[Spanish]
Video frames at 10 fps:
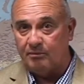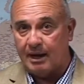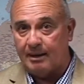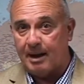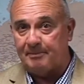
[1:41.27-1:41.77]

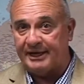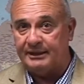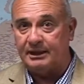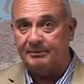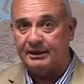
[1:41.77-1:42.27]

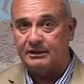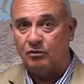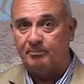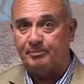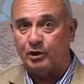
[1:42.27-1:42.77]
aparentemente
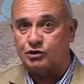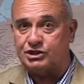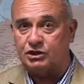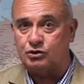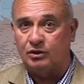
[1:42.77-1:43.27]
un
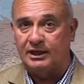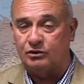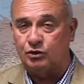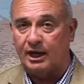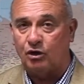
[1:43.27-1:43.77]
proceso
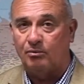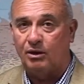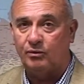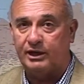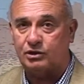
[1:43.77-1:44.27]
electoral como el
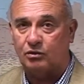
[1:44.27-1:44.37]
nuestro,